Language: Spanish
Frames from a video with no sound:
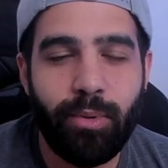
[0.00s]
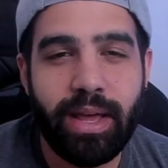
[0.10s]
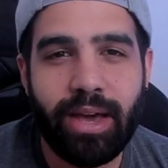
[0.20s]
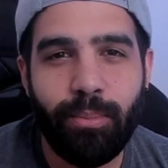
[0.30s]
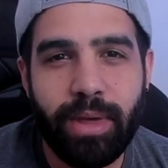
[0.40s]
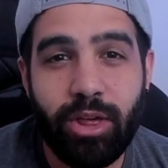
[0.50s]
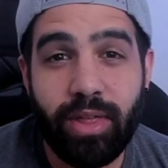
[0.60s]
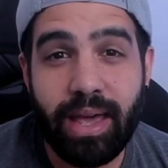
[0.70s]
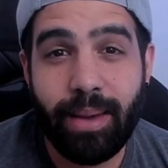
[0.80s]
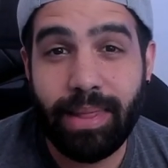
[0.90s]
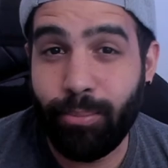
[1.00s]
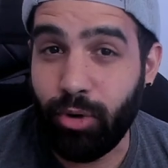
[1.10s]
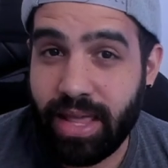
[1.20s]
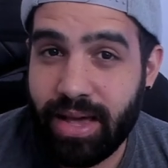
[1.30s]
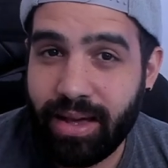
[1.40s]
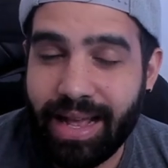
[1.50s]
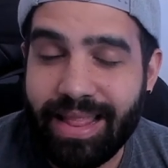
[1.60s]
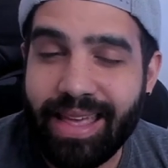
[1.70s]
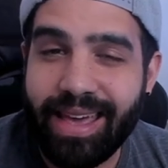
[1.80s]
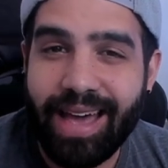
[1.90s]
Publiqué un vídeo de, de, Purella,
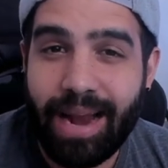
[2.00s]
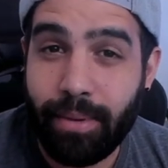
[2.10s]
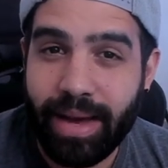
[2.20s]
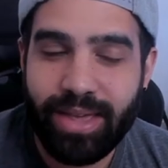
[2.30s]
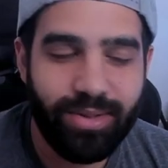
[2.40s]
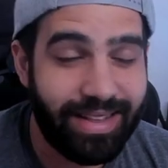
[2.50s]
el de Alba Mayo,